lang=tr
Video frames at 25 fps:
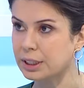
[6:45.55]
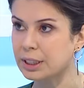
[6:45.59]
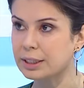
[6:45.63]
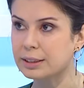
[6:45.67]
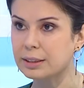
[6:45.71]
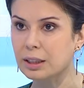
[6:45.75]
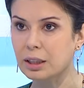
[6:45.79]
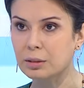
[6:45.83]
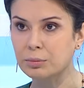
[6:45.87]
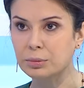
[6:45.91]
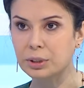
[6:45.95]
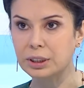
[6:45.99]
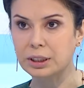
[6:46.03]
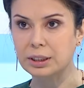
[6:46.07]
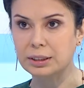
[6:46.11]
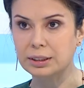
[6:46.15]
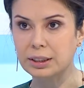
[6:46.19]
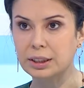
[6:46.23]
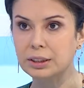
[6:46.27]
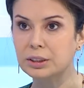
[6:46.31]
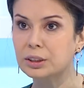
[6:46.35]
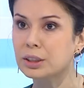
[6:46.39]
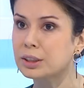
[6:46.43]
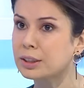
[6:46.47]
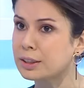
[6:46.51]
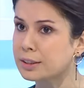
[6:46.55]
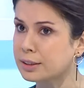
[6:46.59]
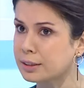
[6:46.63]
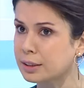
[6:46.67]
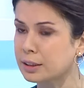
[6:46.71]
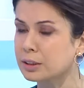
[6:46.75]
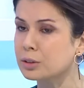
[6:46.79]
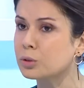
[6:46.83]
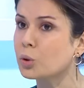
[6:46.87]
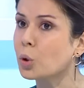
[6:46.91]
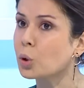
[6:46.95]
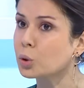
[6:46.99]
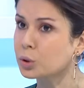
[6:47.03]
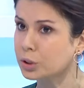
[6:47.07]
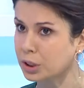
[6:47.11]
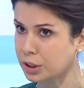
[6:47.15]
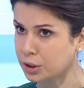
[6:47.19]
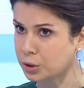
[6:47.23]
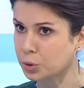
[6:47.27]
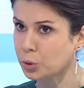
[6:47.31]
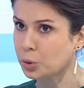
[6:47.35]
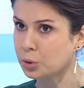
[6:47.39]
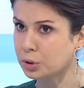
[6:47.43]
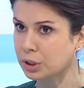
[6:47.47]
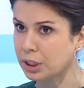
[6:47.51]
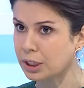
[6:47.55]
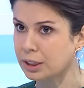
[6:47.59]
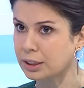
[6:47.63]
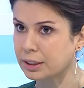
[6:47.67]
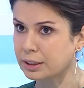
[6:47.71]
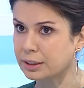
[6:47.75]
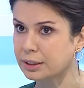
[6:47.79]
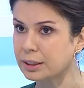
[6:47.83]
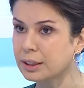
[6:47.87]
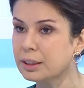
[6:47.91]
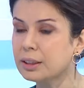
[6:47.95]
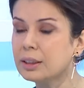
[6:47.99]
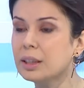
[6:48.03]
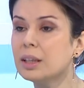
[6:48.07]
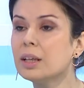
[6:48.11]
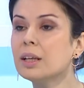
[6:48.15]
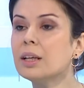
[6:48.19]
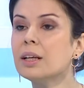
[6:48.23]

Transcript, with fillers: Excimer lazer, işte lasik, no touch özellikle. Hı.